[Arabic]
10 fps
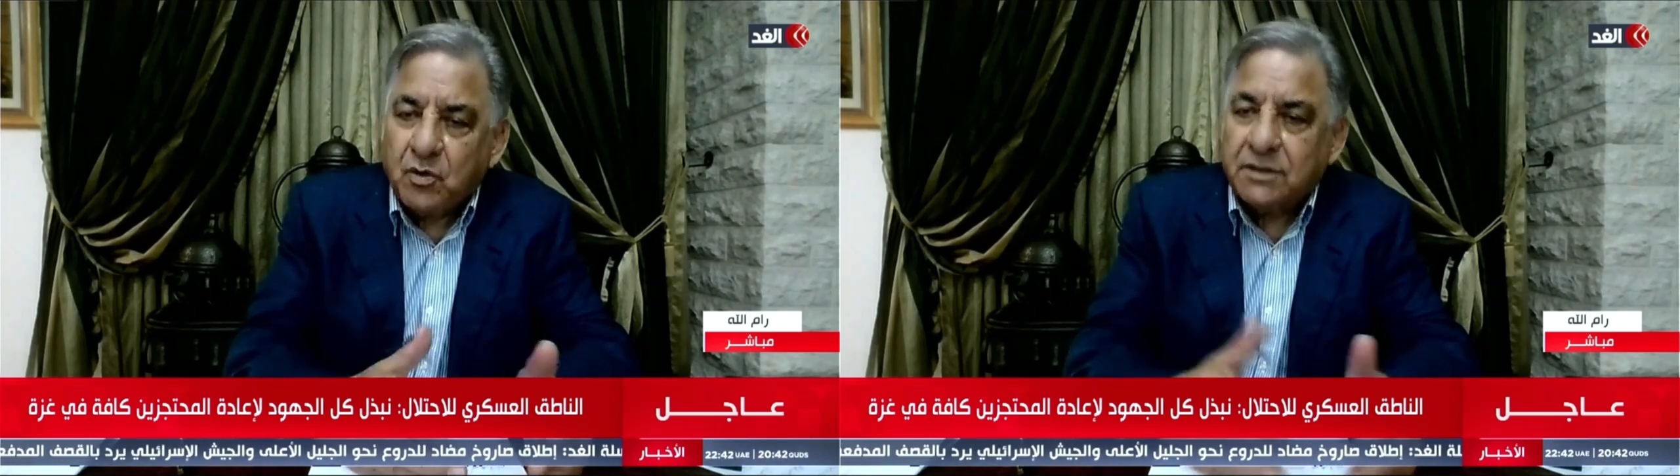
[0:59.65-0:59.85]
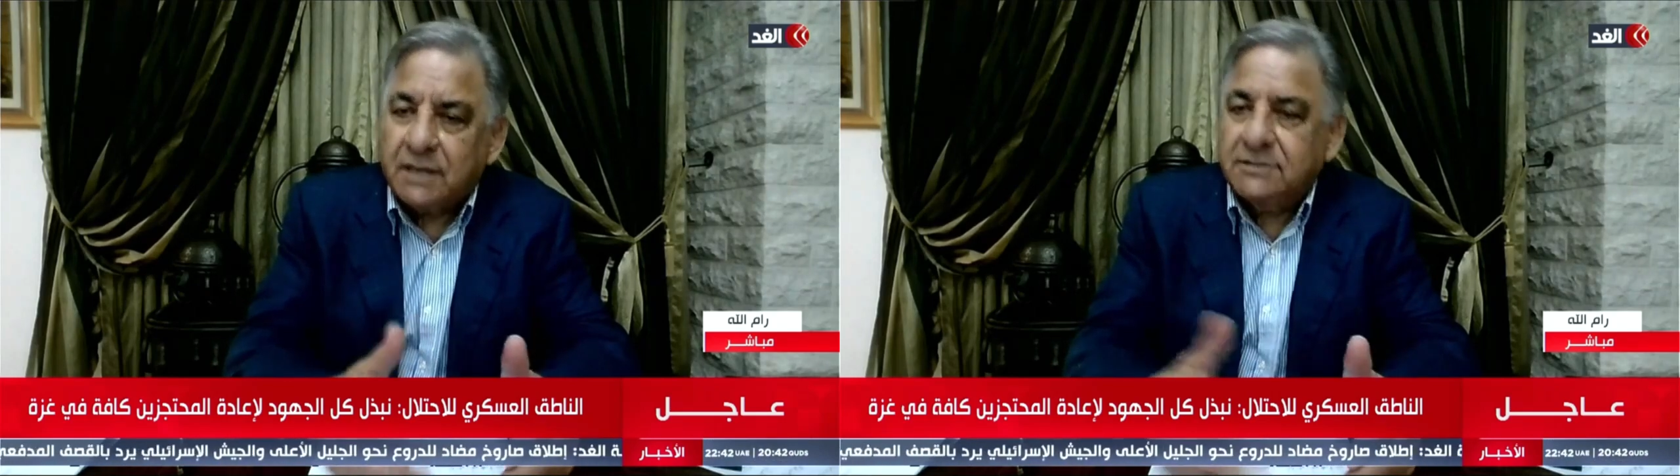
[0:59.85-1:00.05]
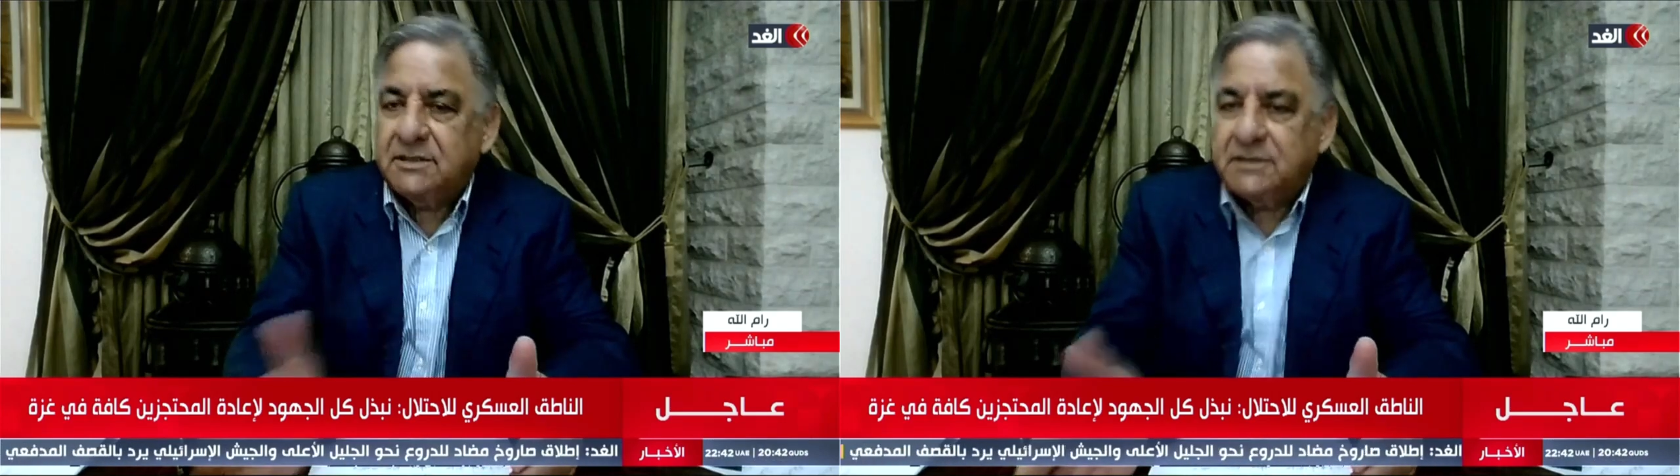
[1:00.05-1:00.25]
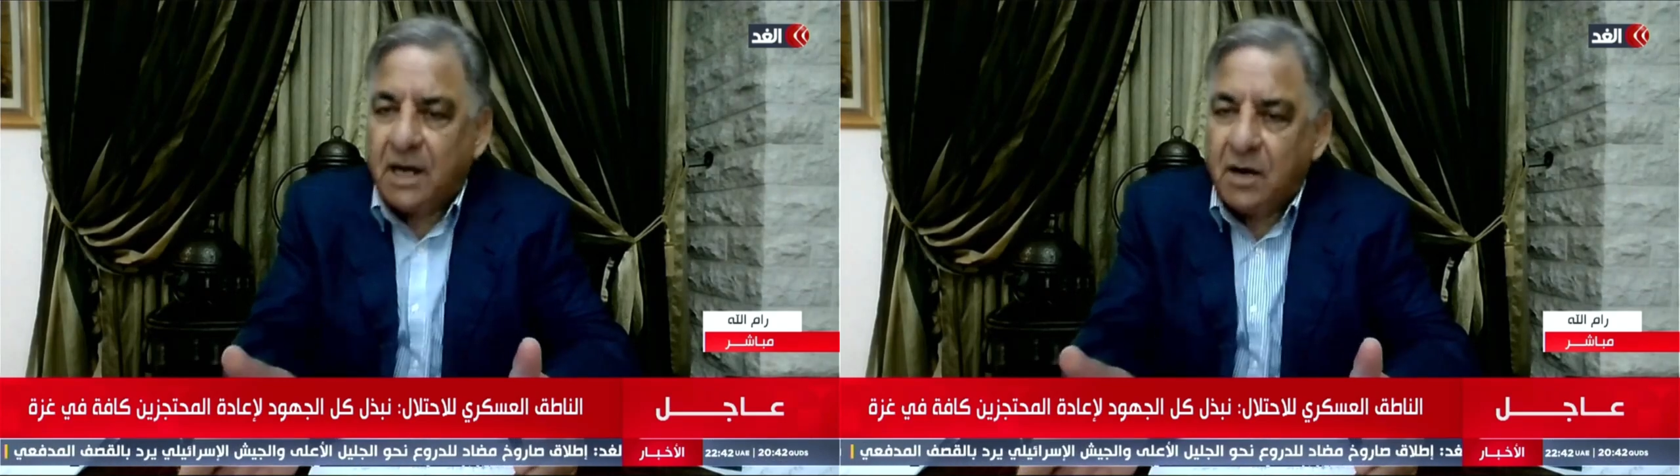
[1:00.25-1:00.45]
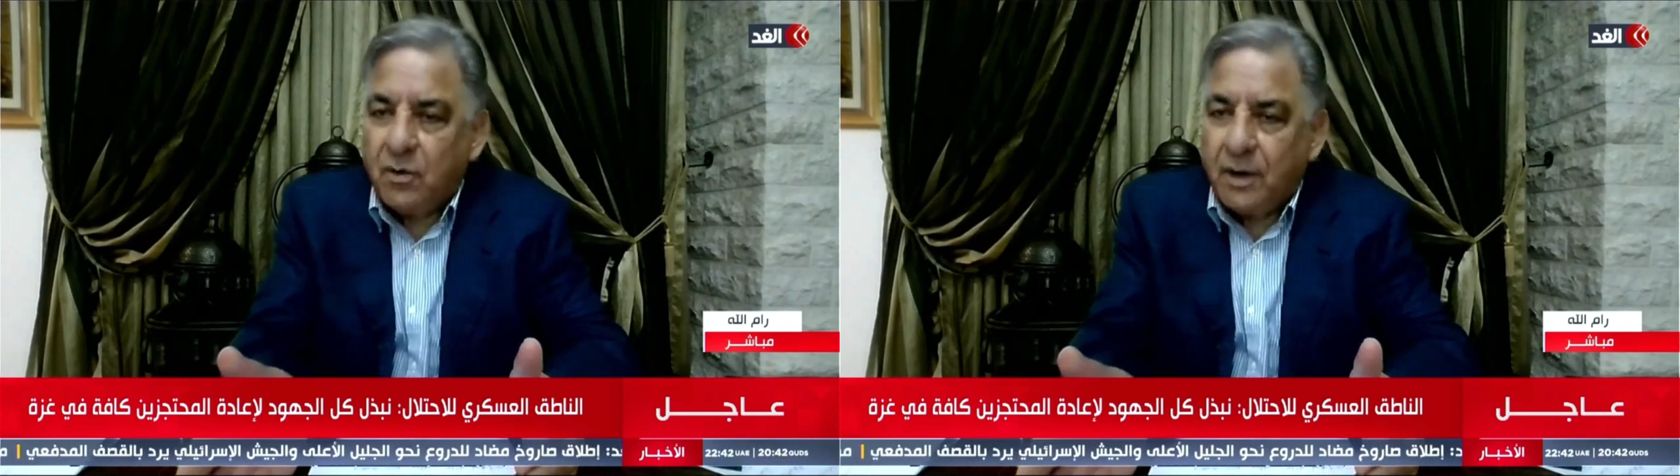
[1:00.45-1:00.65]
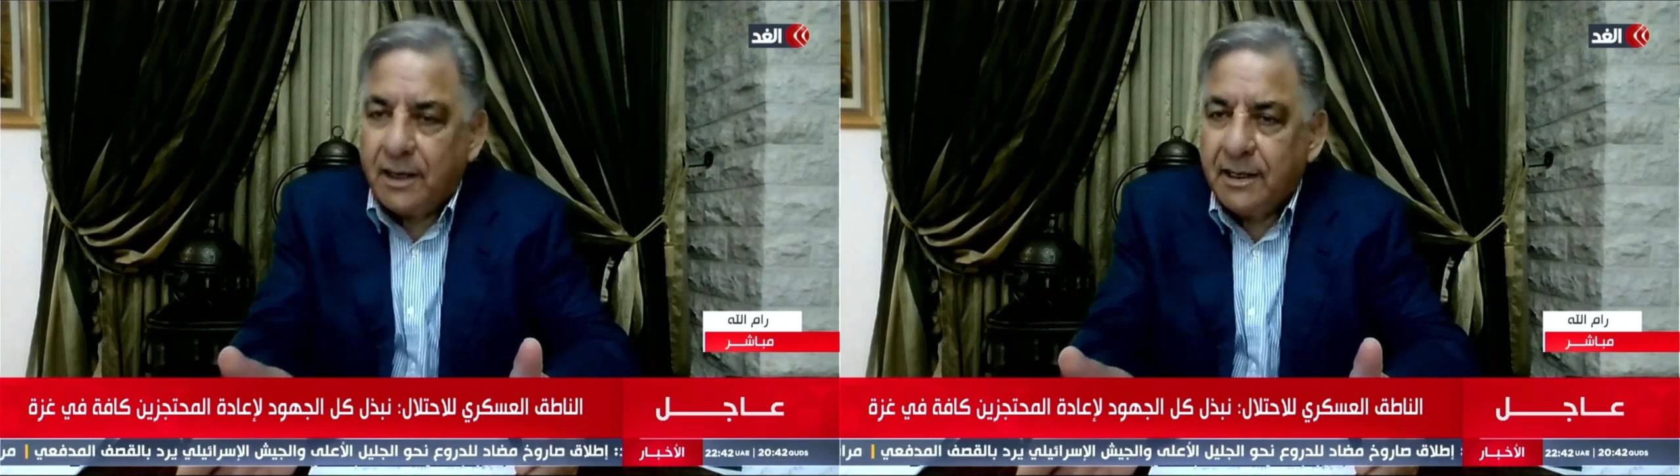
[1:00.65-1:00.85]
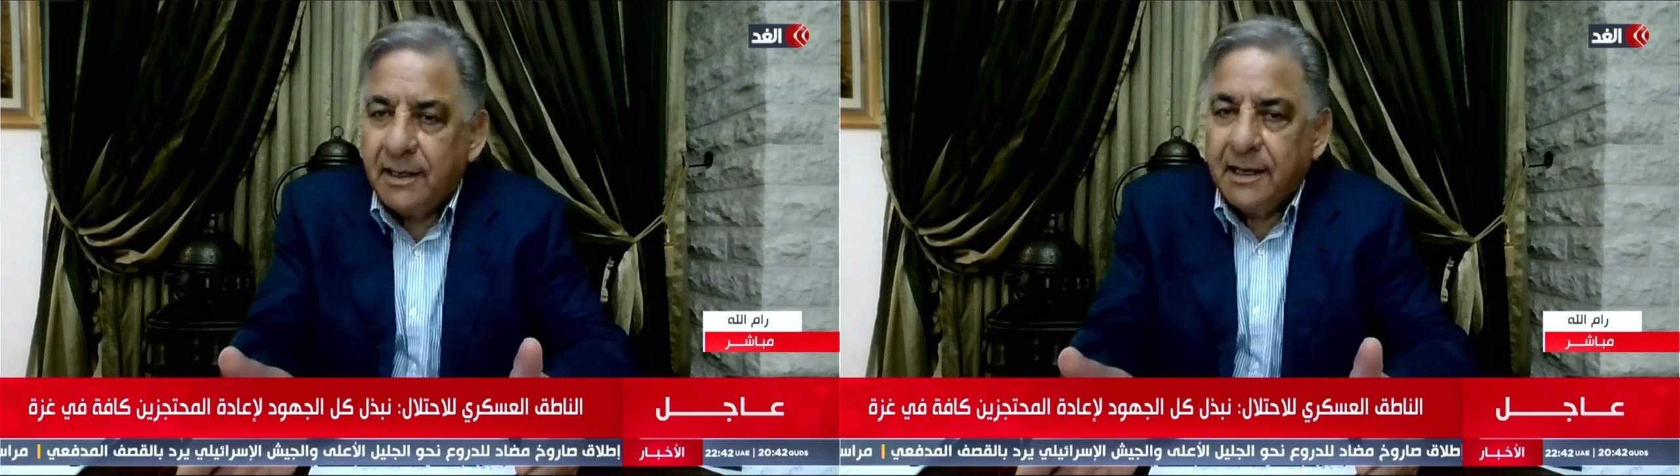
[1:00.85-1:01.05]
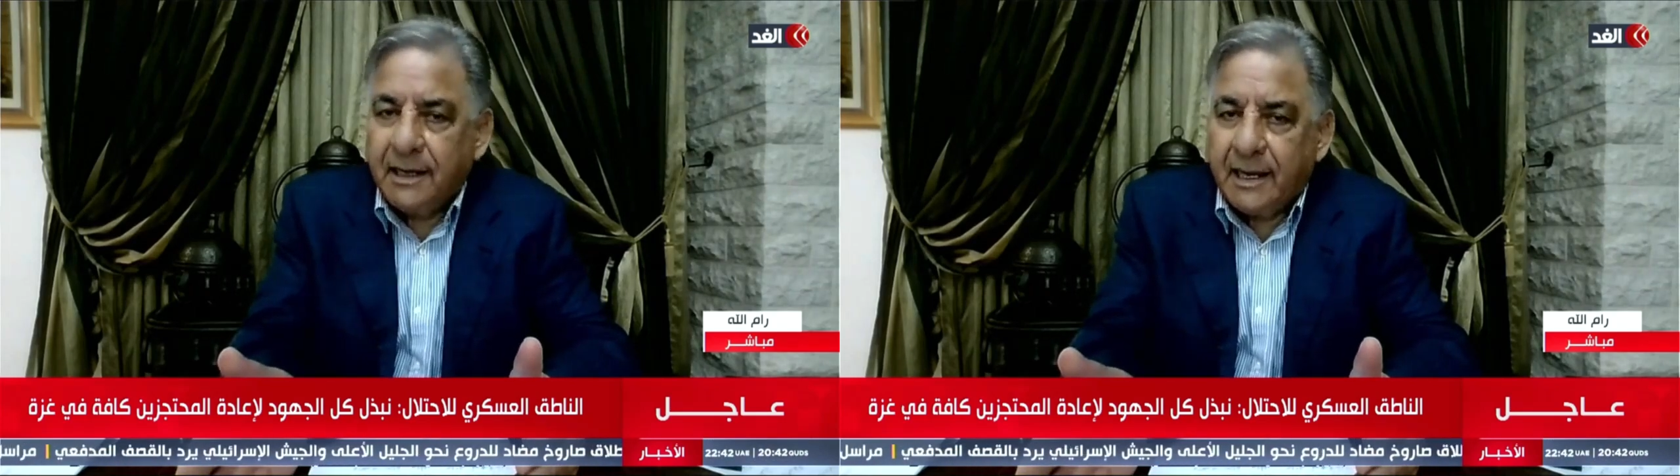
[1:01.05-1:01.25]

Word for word: بيروت قد تتحول